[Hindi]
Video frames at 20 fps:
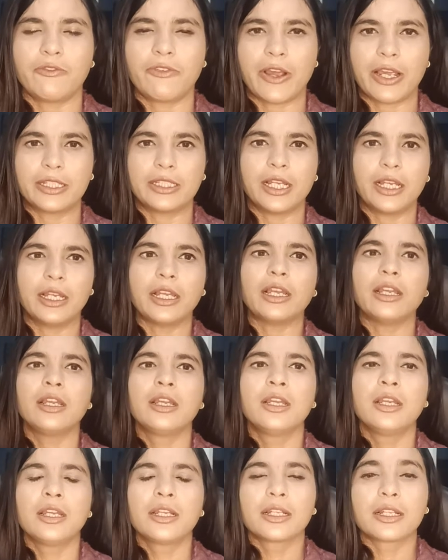फायदा है
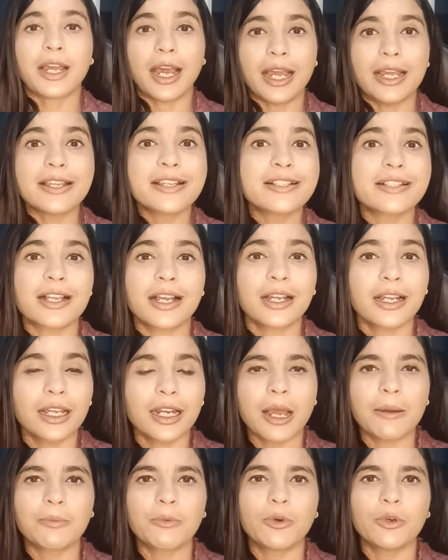गाइस
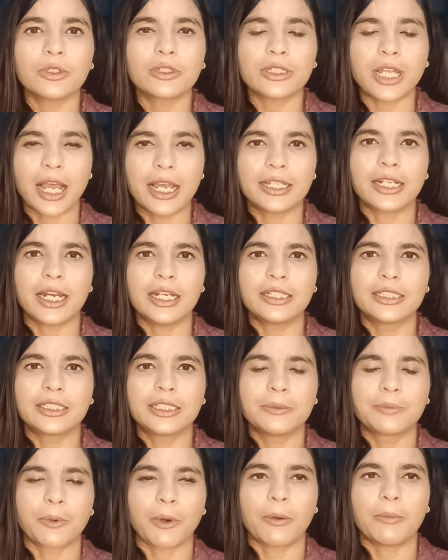अगर आपको थायराइड
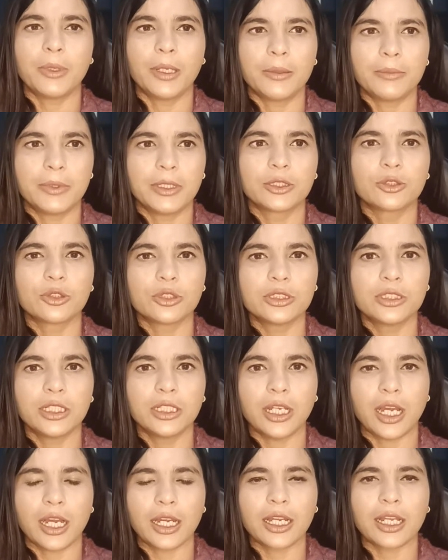की प्रॉब्लम है तो ये
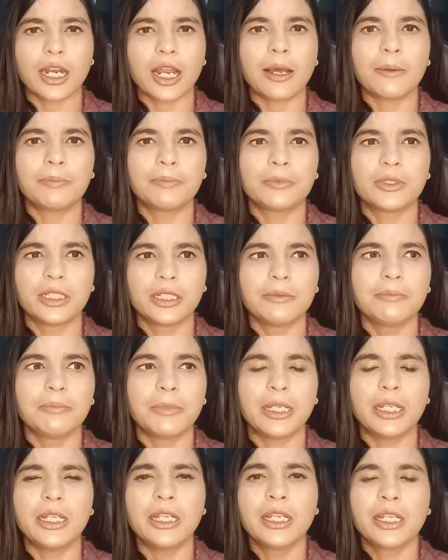अगर आप दिन
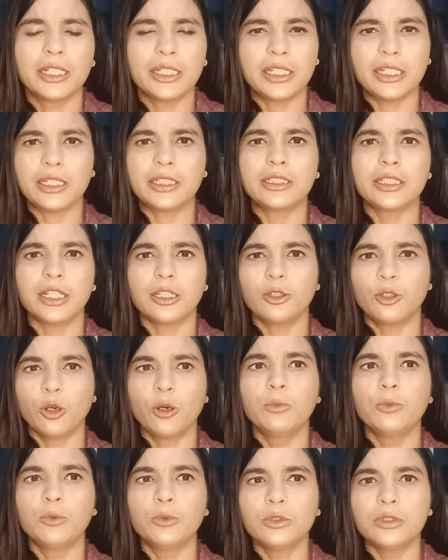में एक या
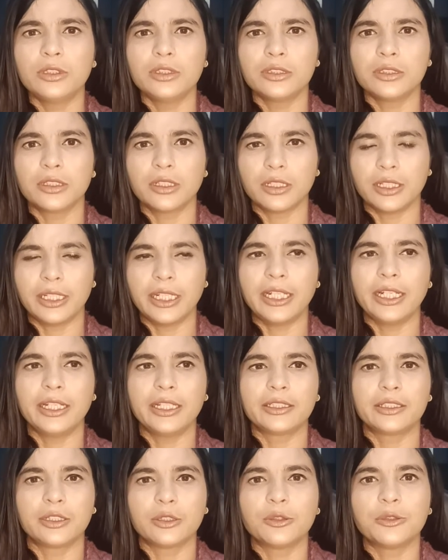दो बूंद ले
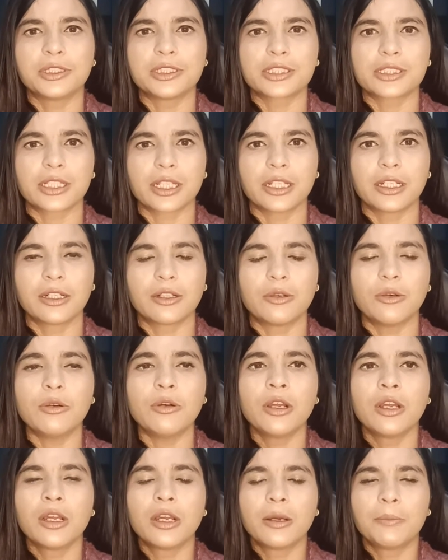लेते हो इस तेल को
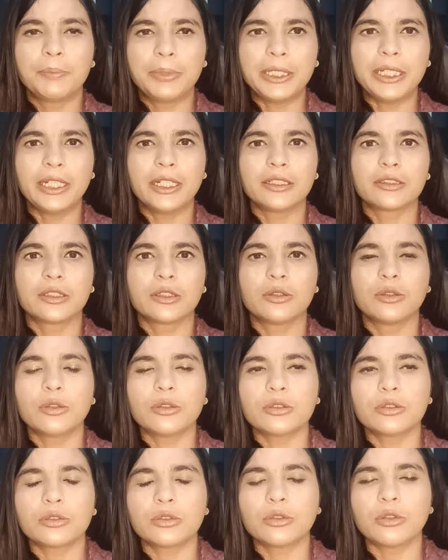पी लेते
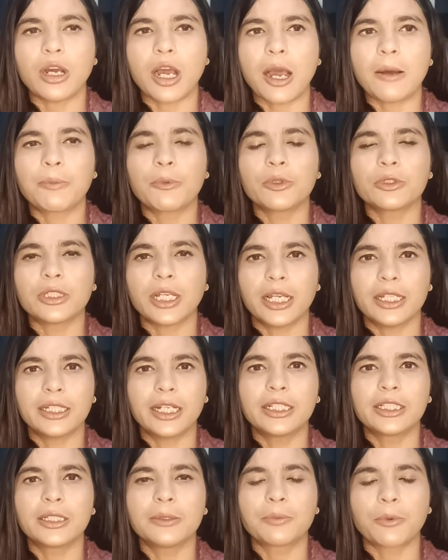हो तो आपको
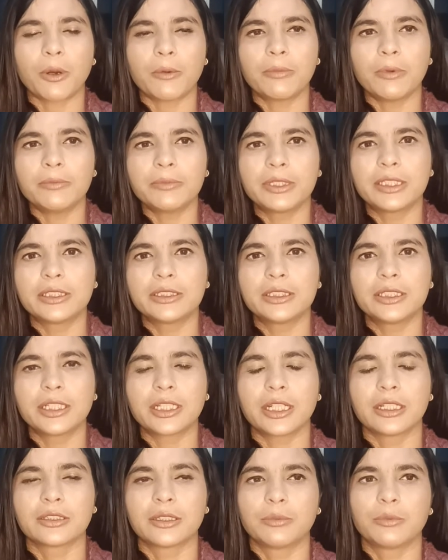थायराइड की प्रॉब्लम धीरे धीरे
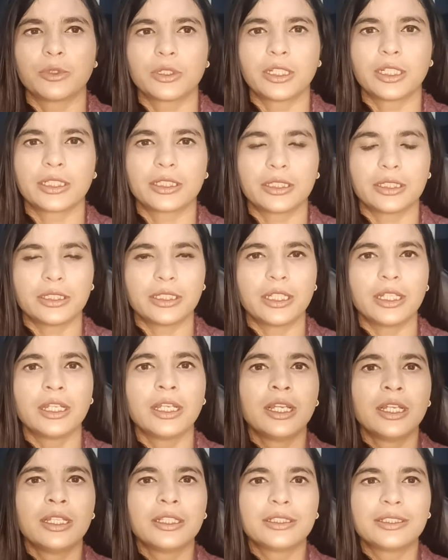खत्म होने लगती है
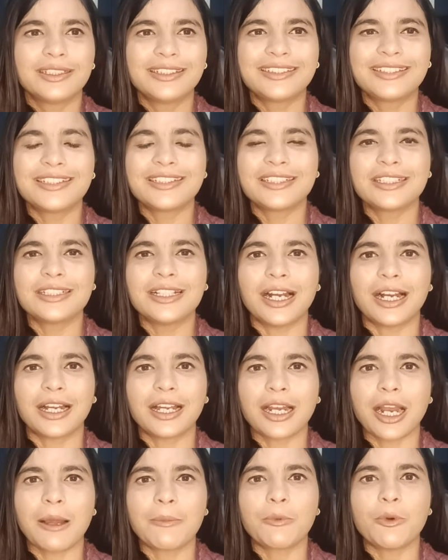तीसरी चीज
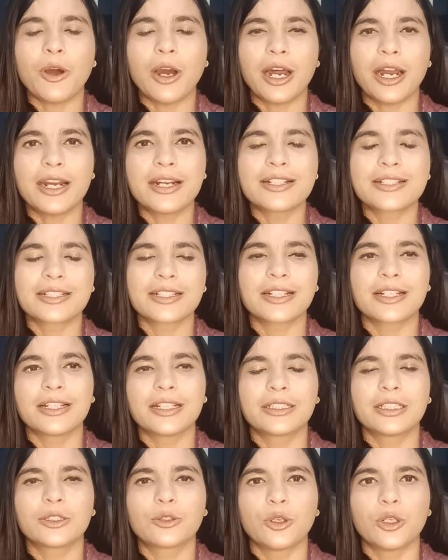अगर आपको हार्ट से
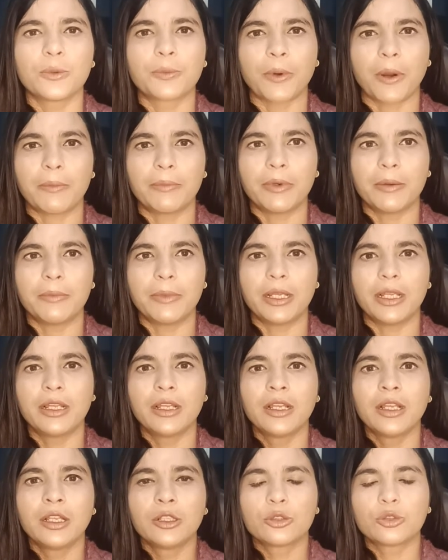रिलेटेड कोई प्रॉब्लम है
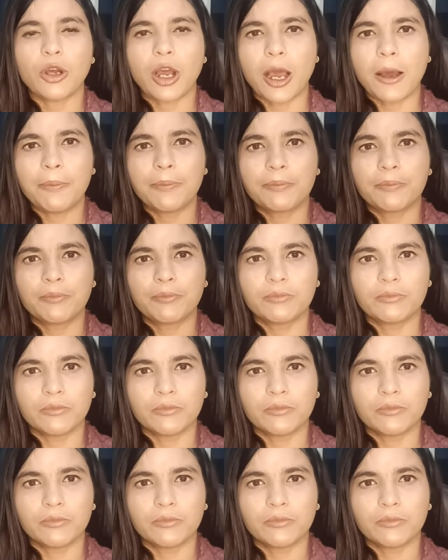तो आप